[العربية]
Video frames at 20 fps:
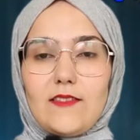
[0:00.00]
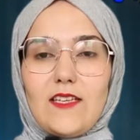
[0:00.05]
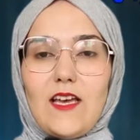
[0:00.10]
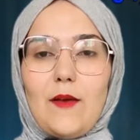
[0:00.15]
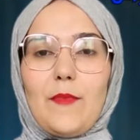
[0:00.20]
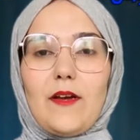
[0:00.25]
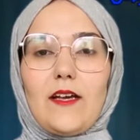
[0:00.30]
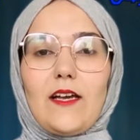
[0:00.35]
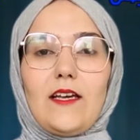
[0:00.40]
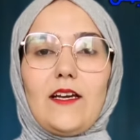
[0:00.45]

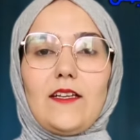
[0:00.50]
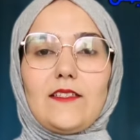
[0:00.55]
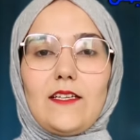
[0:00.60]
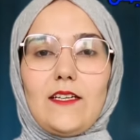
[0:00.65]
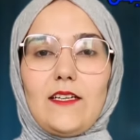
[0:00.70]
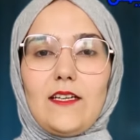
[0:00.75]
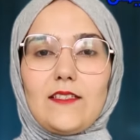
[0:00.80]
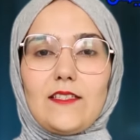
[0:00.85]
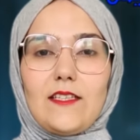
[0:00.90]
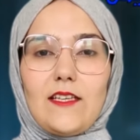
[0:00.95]
تمكنت
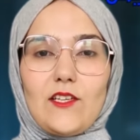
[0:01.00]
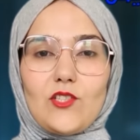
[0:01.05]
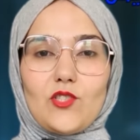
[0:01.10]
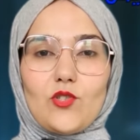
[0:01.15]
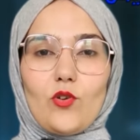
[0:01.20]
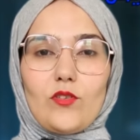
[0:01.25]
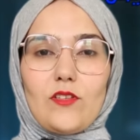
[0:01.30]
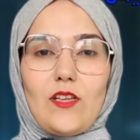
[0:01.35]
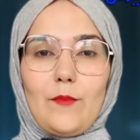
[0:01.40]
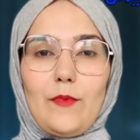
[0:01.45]
عناصر
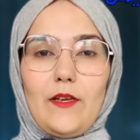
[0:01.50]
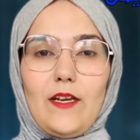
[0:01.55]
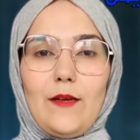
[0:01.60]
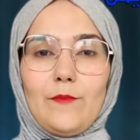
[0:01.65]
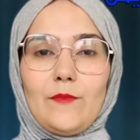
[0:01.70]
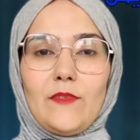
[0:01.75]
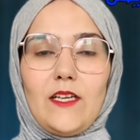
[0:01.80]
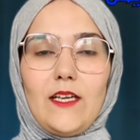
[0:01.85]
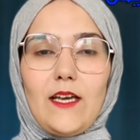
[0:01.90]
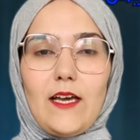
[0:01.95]
الشرطة
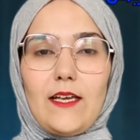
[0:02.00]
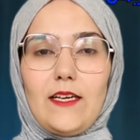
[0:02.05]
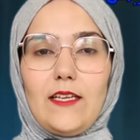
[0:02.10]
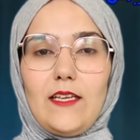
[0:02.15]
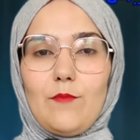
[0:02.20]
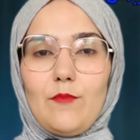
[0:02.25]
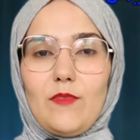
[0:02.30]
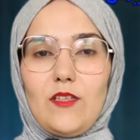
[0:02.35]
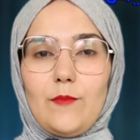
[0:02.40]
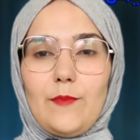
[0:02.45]
بالأمن
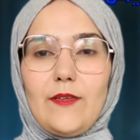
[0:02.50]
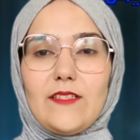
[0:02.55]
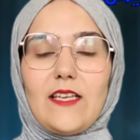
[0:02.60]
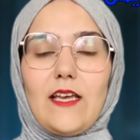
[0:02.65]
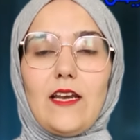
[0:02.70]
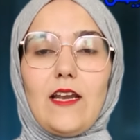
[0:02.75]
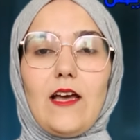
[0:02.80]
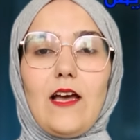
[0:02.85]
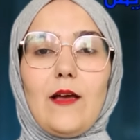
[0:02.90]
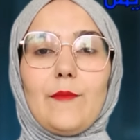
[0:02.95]
الإقليمي
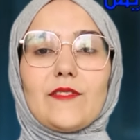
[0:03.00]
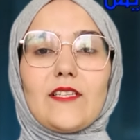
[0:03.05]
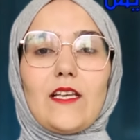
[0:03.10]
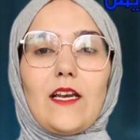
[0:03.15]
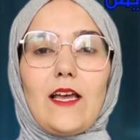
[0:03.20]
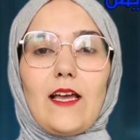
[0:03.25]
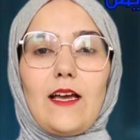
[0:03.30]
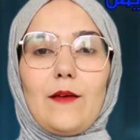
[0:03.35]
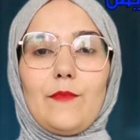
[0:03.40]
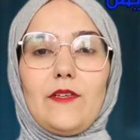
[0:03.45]
بسلا أمس
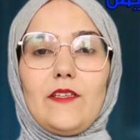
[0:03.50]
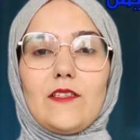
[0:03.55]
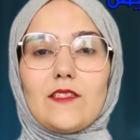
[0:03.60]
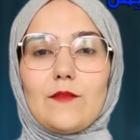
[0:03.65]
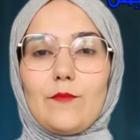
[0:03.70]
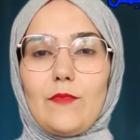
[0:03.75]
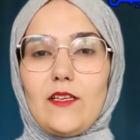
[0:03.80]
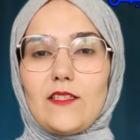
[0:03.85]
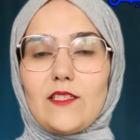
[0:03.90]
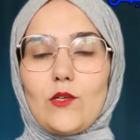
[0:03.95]

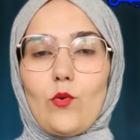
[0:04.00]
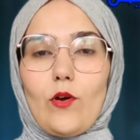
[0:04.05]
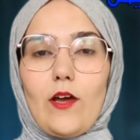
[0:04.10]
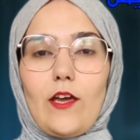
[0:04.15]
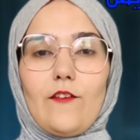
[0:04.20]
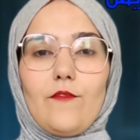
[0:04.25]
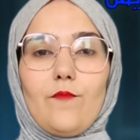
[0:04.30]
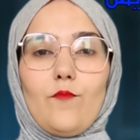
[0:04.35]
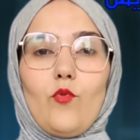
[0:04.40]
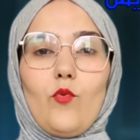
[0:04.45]
الخميس من
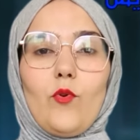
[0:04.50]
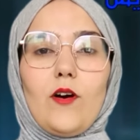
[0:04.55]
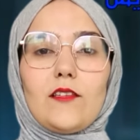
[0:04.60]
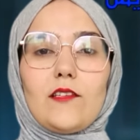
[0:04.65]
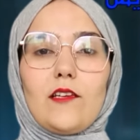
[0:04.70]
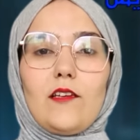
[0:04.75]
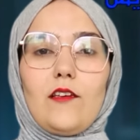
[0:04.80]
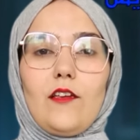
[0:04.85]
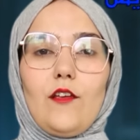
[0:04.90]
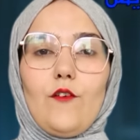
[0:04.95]
توقيف
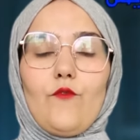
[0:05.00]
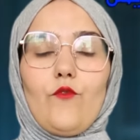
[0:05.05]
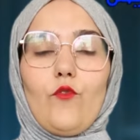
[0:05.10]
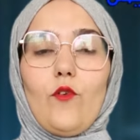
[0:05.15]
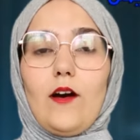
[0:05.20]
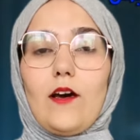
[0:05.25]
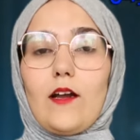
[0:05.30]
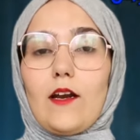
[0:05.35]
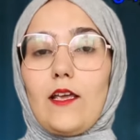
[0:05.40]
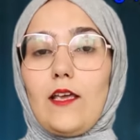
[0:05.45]
مواطن
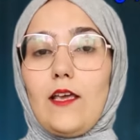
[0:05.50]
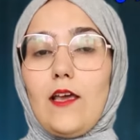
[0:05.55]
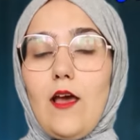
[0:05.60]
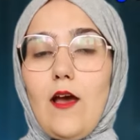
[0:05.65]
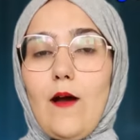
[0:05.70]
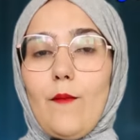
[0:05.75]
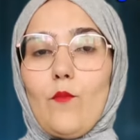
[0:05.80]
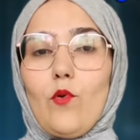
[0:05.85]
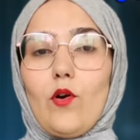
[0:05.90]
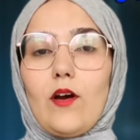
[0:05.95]
إيفواري
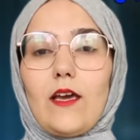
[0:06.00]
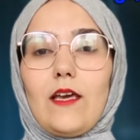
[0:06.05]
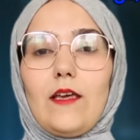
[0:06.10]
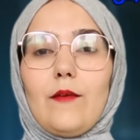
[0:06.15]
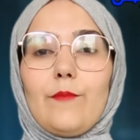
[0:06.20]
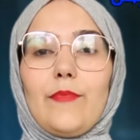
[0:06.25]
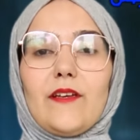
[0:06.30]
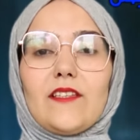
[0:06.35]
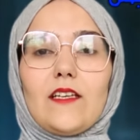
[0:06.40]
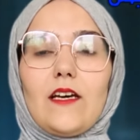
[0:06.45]

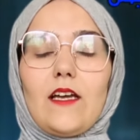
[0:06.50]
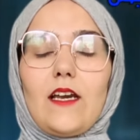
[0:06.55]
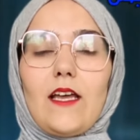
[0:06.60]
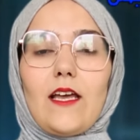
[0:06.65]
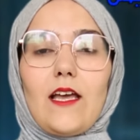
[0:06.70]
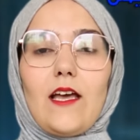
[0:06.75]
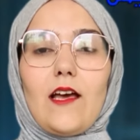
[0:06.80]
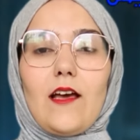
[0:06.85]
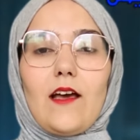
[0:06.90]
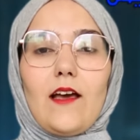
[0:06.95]
مقيم
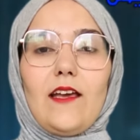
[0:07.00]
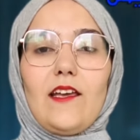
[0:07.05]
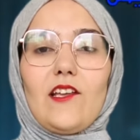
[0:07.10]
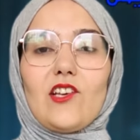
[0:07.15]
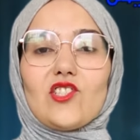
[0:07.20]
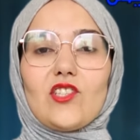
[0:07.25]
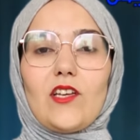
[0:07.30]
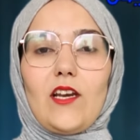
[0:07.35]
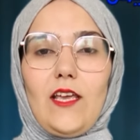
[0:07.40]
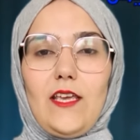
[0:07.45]
بطريقة
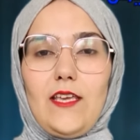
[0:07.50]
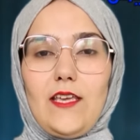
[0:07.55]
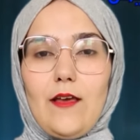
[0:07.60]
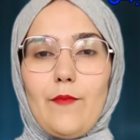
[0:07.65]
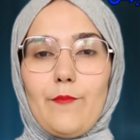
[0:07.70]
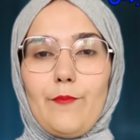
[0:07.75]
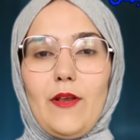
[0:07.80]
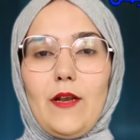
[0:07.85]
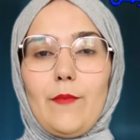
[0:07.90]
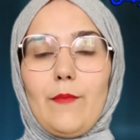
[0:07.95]
غير شرعية
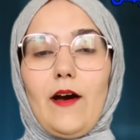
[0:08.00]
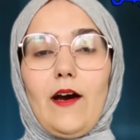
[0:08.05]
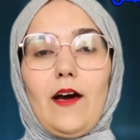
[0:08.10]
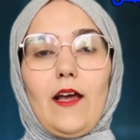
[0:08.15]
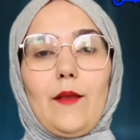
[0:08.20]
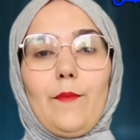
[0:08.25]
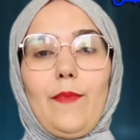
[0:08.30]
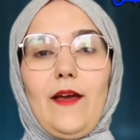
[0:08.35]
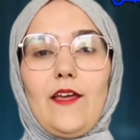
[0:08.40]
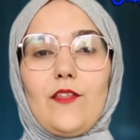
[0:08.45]

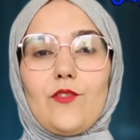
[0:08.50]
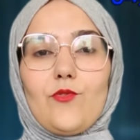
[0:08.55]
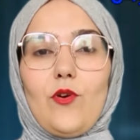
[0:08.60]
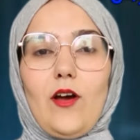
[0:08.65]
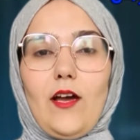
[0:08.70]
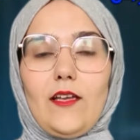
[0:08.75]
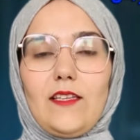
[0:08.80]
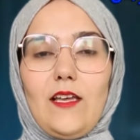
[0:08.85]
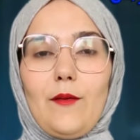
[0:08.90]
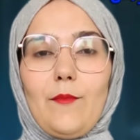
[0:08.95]
بالمغرب حيث
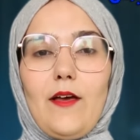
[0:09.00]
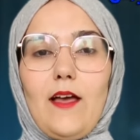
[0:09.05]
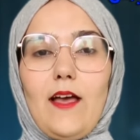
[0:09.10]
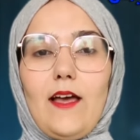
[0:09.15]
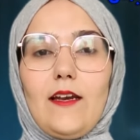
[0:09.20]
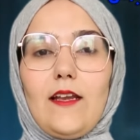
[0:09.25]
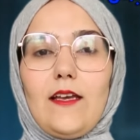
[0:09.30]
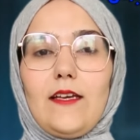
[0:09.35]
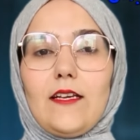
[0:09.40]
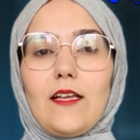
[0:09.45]
أقدم
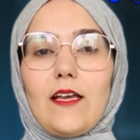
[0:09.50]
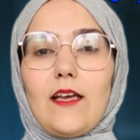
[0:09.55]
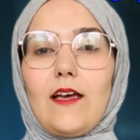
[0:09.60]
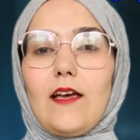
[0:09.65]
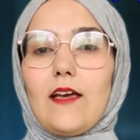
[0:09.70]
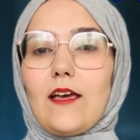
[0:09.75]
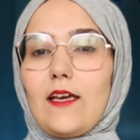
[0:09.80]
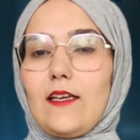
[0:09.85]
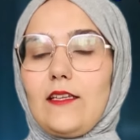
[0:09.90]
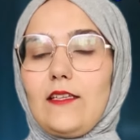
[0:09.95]
على
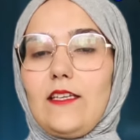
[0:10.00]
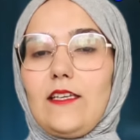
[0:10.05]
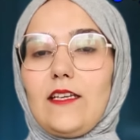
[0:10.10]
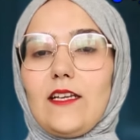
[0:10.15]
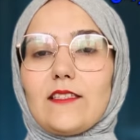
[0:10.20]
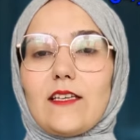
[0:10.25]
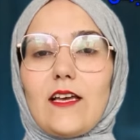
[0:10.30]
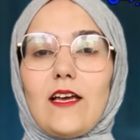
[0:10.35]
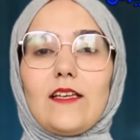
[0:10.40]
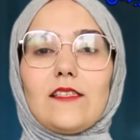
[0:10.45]
إلقاء
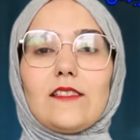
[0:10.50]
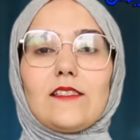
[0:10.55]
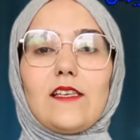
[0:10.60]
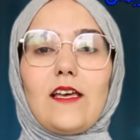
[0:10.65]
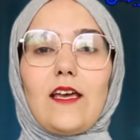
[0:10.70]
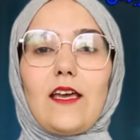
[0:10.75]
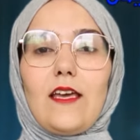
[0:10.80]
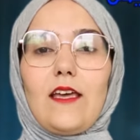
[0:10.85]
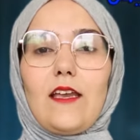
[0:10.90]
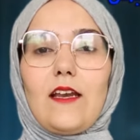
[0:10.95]
قنينة غاز
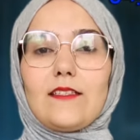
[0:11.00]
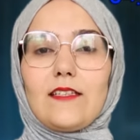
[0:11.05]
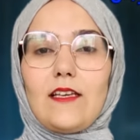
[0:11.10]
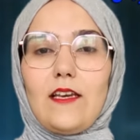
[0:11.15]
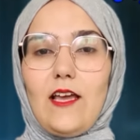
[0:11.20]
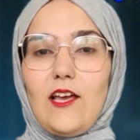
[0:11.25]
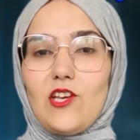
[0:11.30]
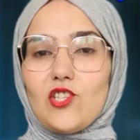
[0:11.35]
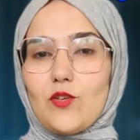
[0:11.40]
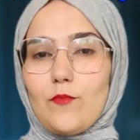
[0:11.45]
صغيرة
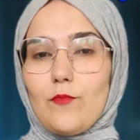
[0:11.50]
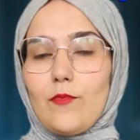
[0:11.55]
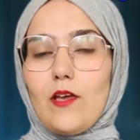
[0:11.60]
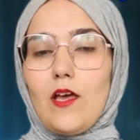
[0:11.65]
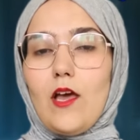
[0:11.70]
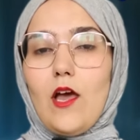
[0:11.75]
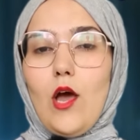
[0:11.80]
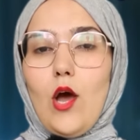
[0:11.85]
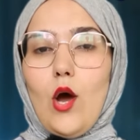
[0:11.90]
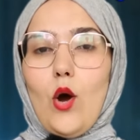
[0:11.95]
الحجم
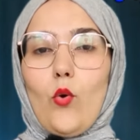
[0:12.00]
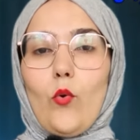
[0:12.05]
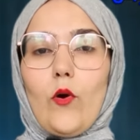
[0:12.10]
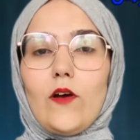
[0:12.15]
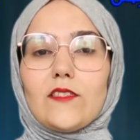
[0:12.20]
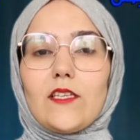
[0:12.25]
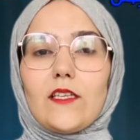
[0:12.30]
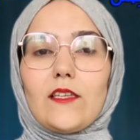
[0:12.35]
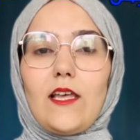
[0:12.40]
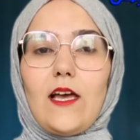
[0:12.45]

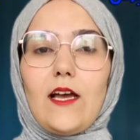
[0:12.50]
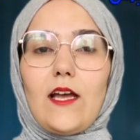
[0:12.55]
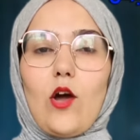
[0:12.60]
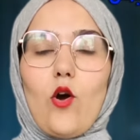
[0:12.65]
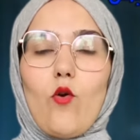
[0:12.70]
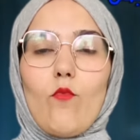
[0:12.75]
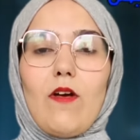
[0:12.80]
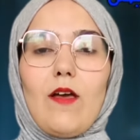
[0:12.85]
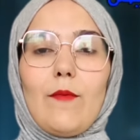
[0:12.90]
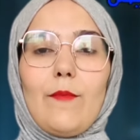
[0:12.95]
وسط
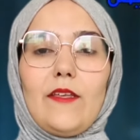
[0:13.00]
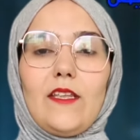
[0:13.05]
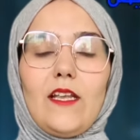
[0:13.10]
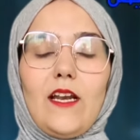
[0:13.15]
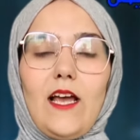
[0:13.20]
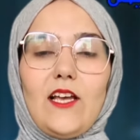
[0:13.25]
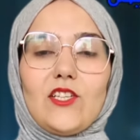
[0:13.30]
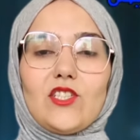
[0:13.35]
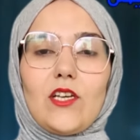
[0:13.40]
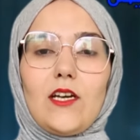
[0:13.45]
كومة من
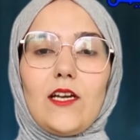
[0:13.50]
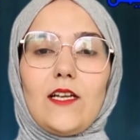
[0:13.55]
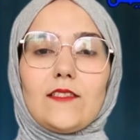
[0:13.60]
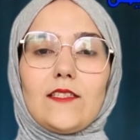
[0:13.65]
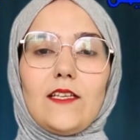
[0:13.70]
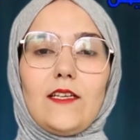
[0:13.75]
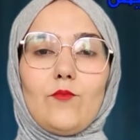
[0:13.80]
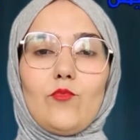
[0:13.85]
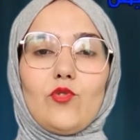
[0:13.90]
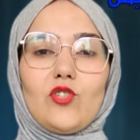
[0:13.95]

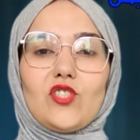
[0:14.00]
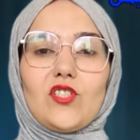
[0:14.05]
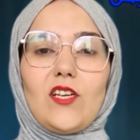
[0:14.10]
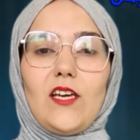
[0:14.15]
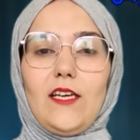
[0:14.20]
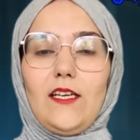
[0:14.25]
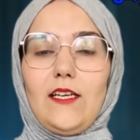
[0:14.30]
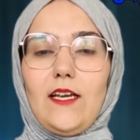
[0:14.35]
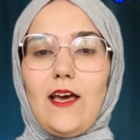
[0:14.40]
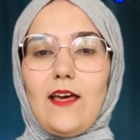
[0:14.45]
العجلات
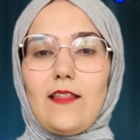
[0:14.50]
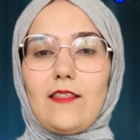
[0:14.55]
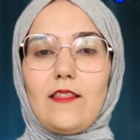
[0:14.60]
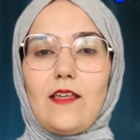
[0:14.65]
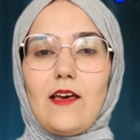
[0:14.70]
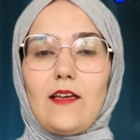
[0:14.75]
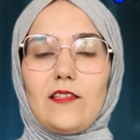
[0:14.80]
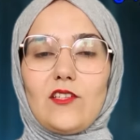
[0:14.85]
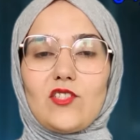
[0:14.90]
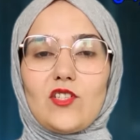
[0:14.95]
المشتعلة
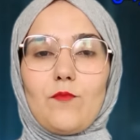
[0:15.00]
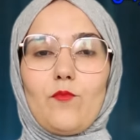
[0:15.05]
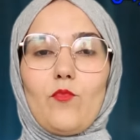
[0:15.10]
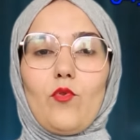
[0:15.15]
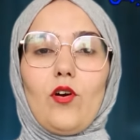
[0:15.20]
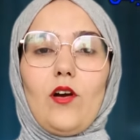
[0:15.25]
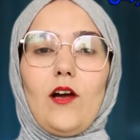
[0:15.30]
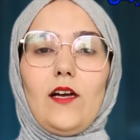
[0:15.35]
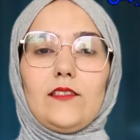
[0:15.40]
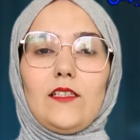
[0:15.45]
أثناء
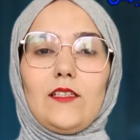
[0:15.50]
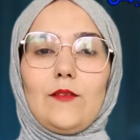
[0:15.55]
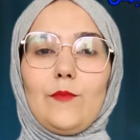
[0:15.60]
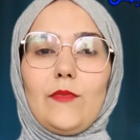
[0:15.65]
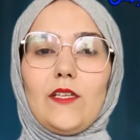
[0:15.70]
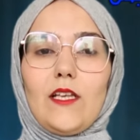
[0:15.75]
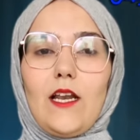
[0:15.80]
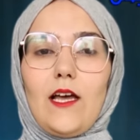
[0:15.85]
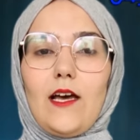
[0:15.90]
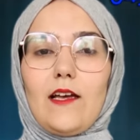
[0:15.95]
تجمع عدد
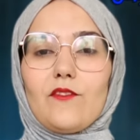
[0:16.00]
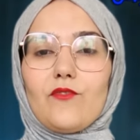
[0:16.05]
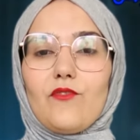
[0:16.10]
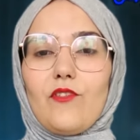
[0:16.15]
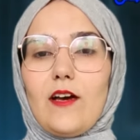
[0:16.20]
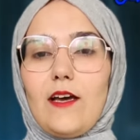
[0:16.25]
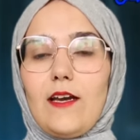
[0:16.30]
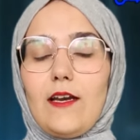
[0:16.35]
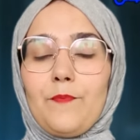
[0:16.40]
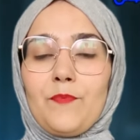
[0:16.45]
من
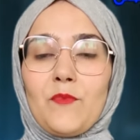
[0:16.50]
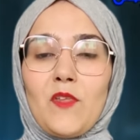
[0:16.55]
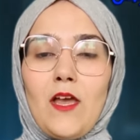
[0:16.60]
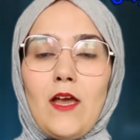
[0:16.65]
الأطفال